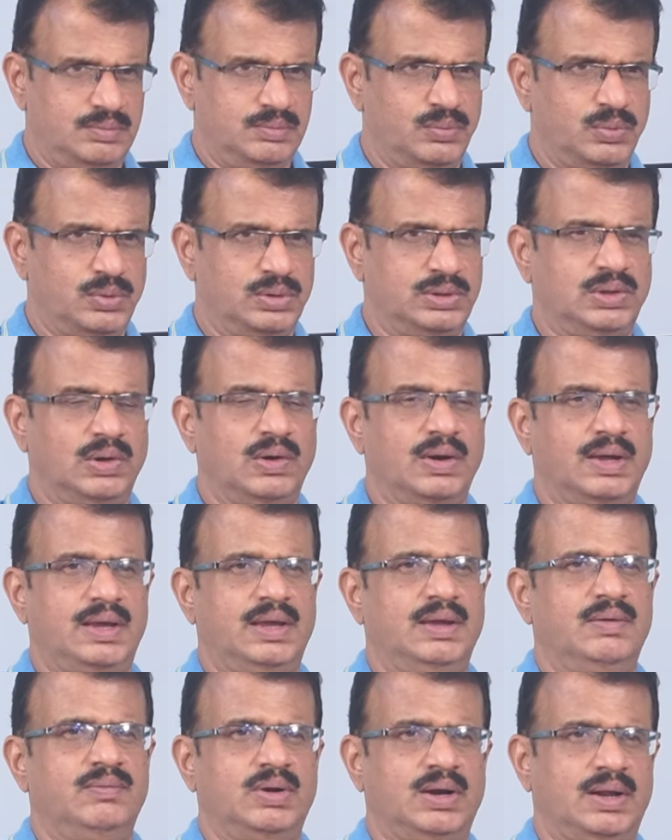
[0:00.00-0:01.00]

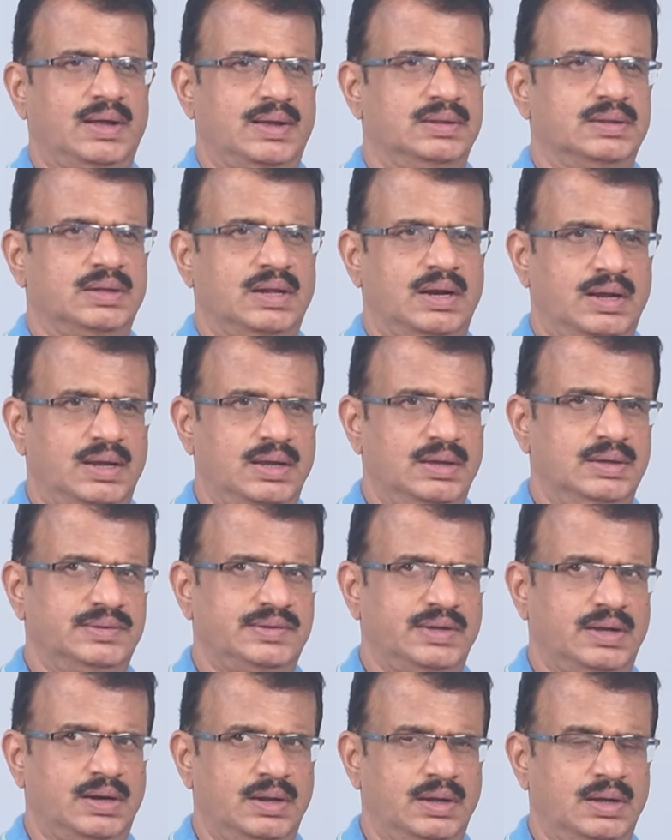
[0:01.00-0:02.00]
వృద్ధులకి వీళ్ళకందరికీ
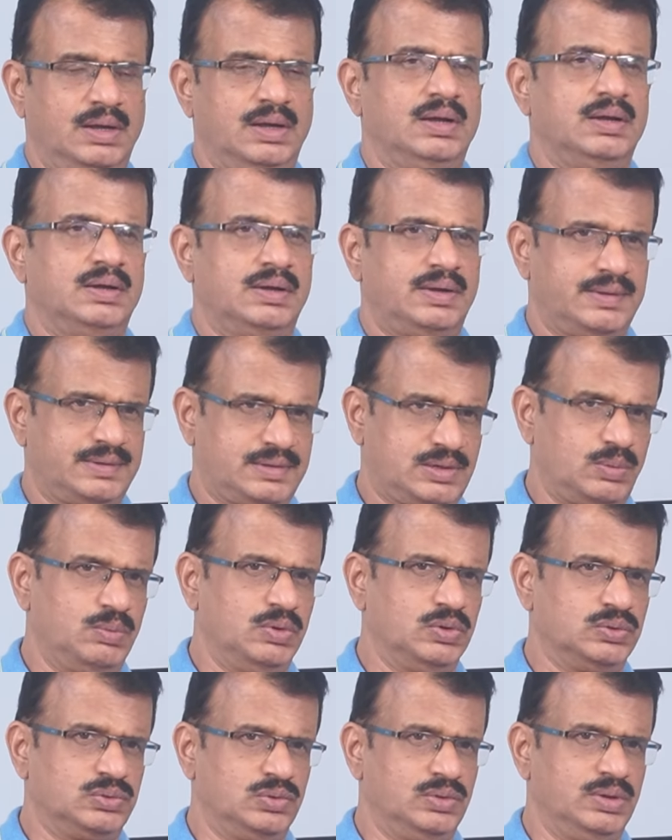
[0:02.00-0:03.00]
చాలా
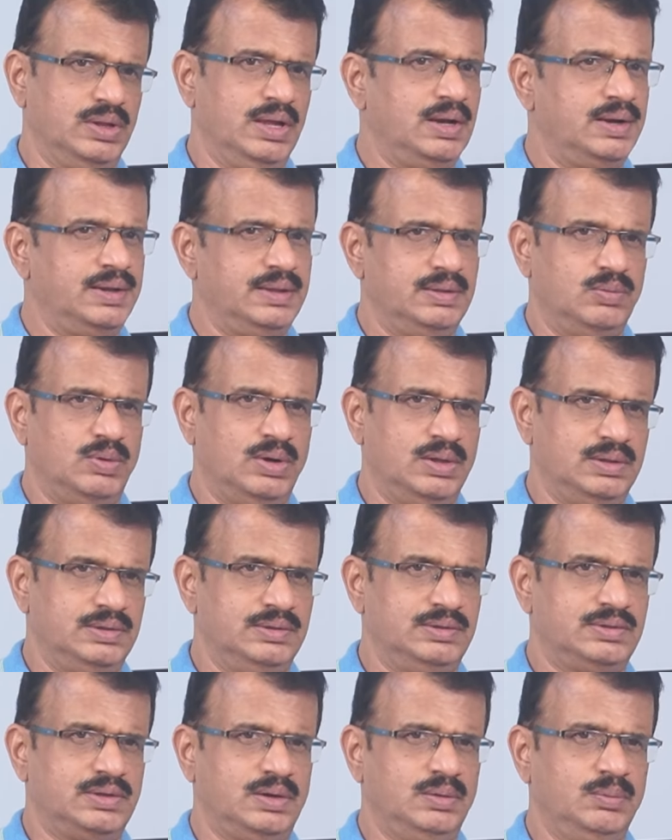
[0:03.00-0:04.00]
కష్టమవుతుంది అనేది
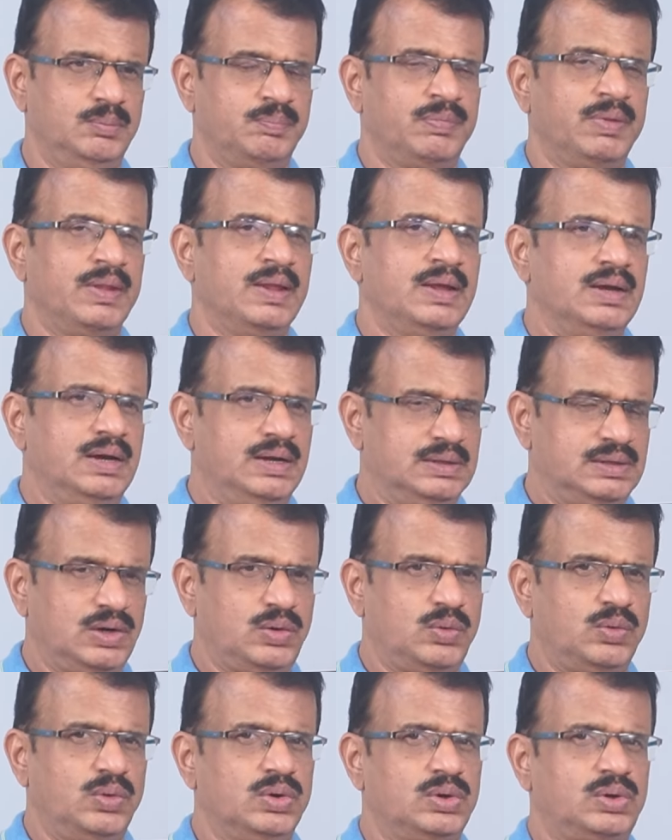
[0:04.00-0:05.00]
వాదించారు అయితే
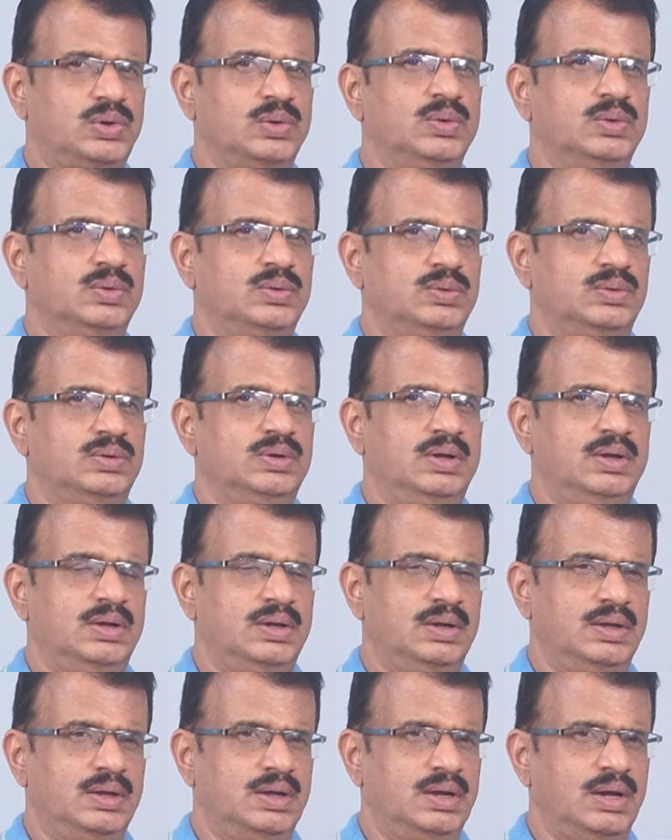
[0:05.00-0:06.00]
కోర్టు
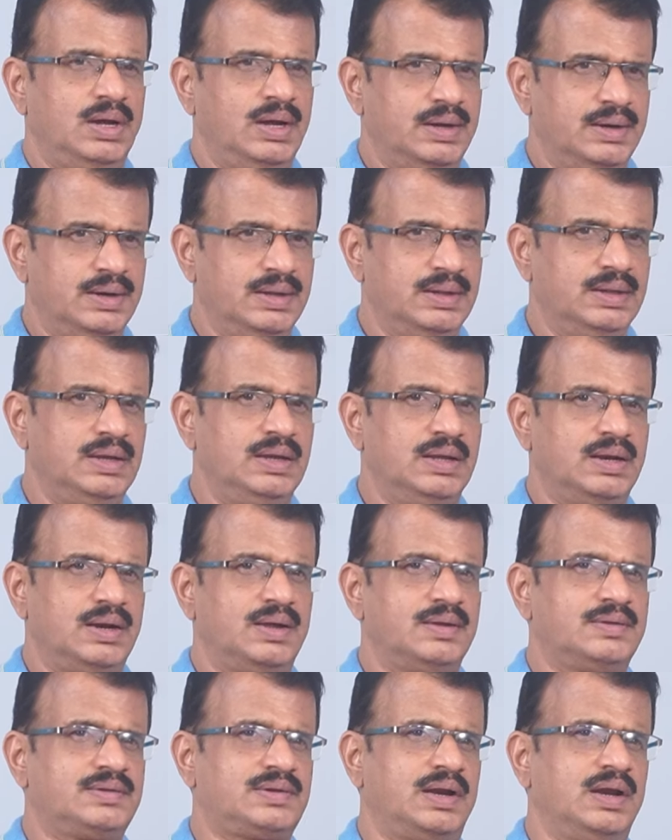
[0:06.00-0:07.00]
అన్ని
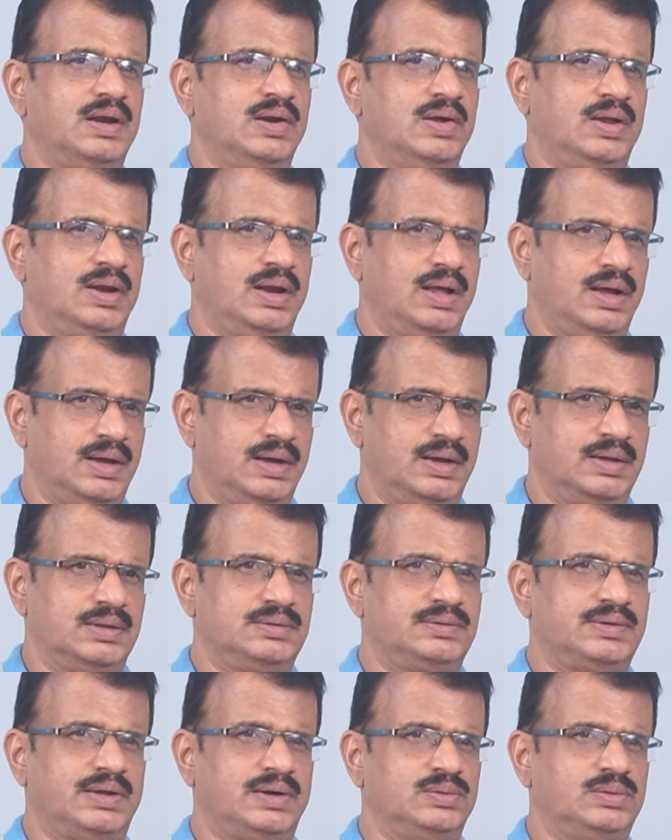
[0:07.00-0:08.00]
రాష్ట్రాల్లో ఇలాగే
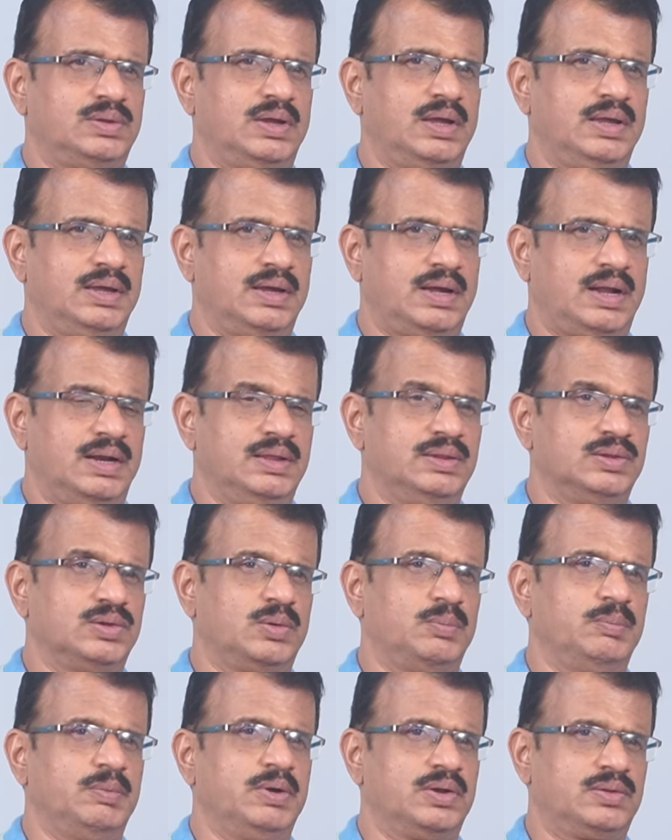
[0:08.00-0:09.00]
జరుగుతాయి
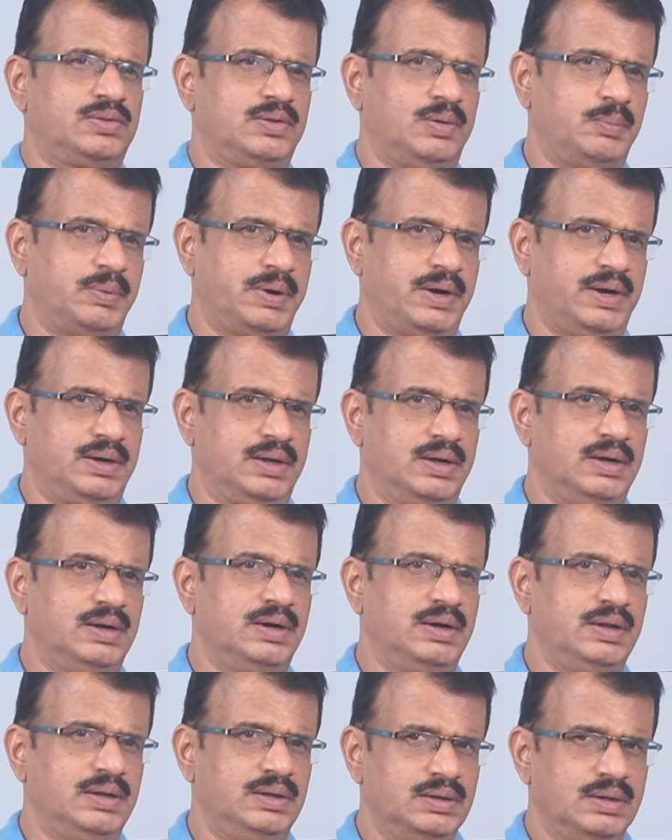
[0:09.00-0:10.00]
ఇక్కడెందుకు మీరు సపరేట్గా
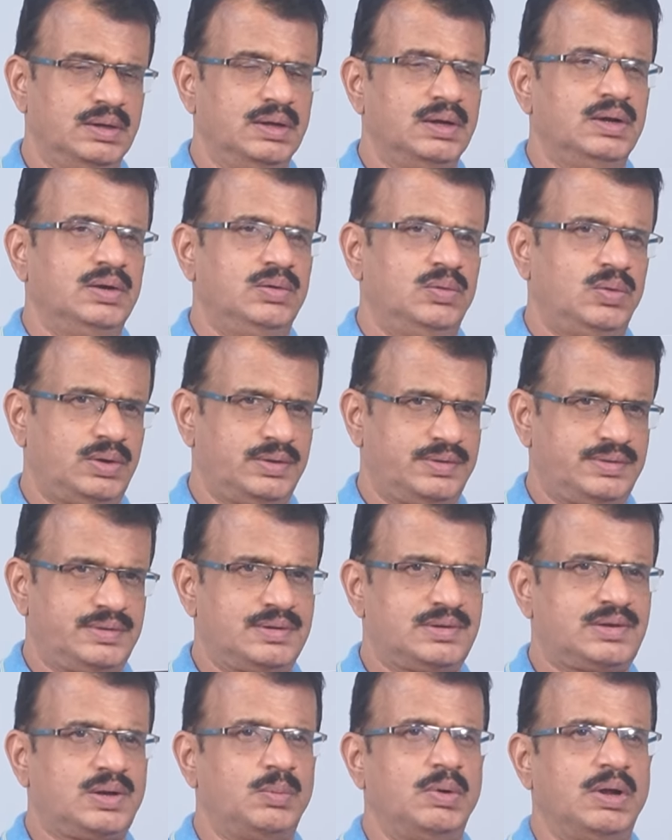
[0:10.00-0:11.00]
అంటే ఒక
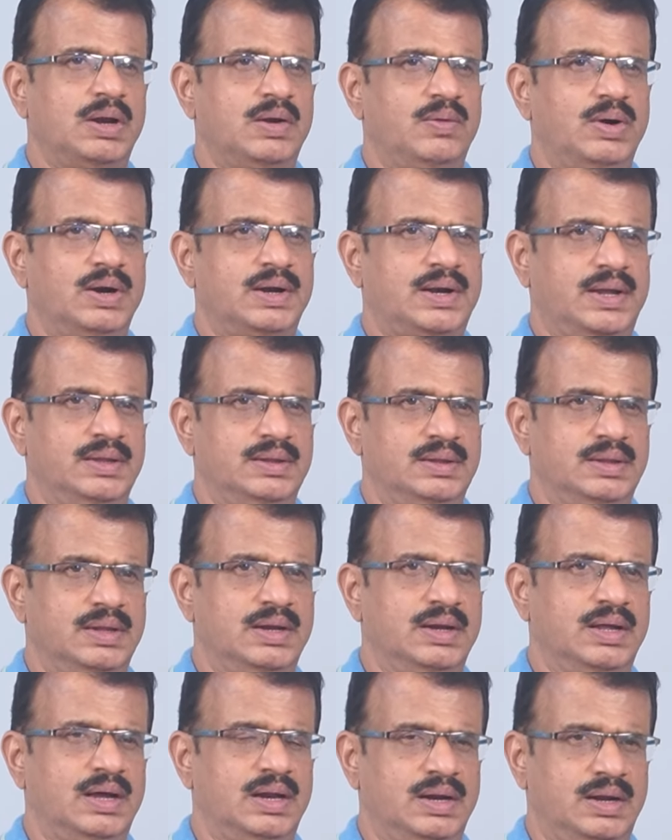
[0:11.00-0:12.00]
సిస్టమ్ అలవాటైంది
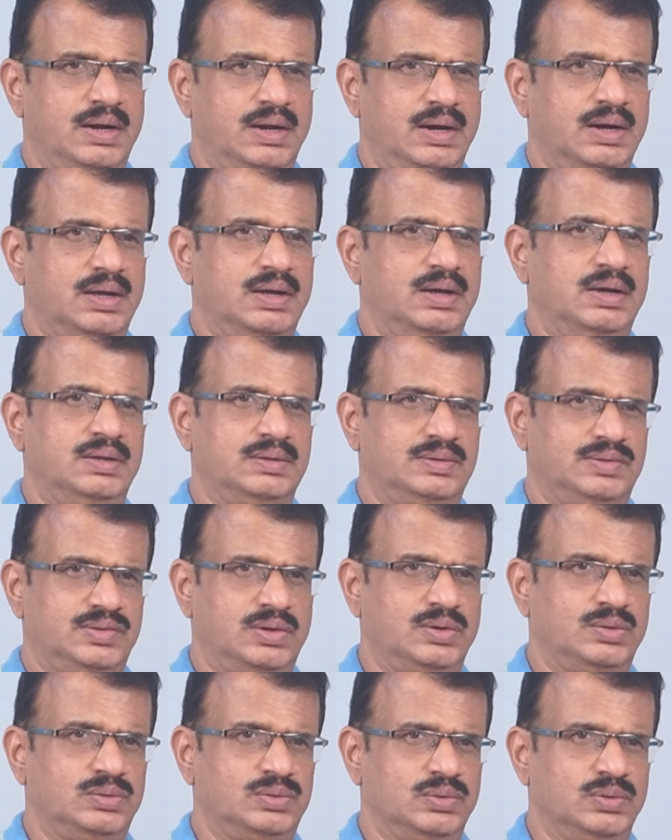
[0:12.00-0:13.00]
నాలుగేళ్లుగా
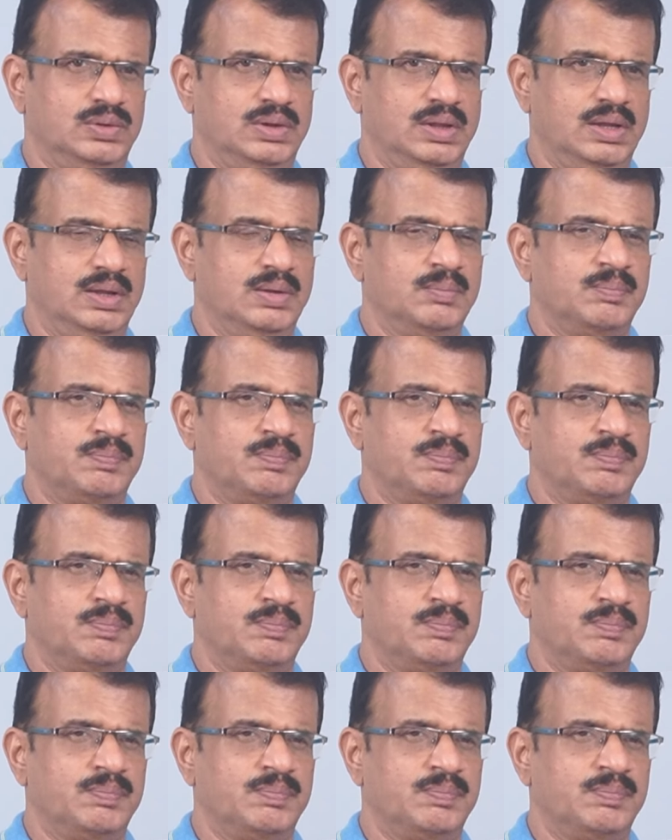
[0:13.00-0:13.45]
జరుగుతుంది